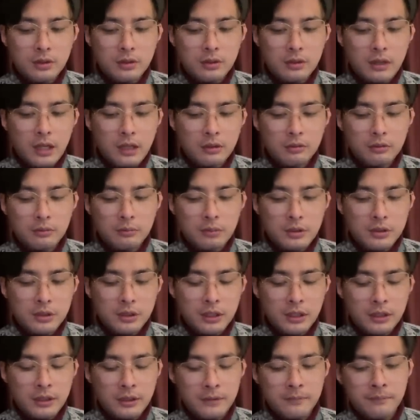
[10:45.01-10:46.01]
态度表示
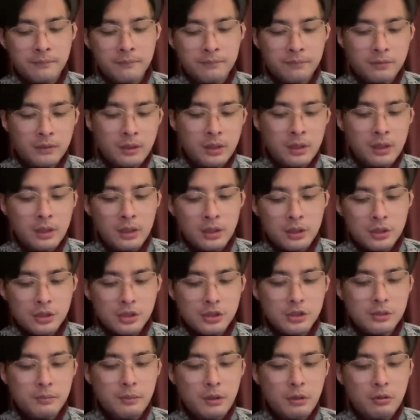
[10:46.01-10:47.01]
肯定。支
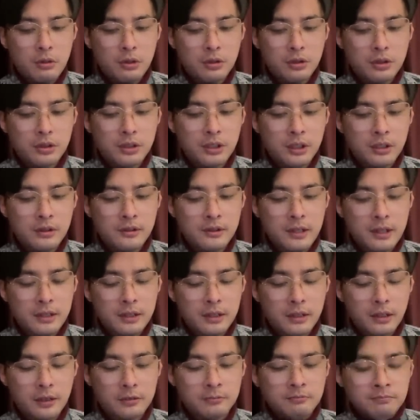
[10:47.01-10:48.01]
持包括德勤在内
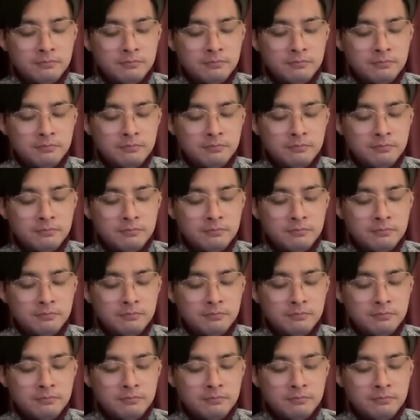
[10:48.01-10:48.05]
的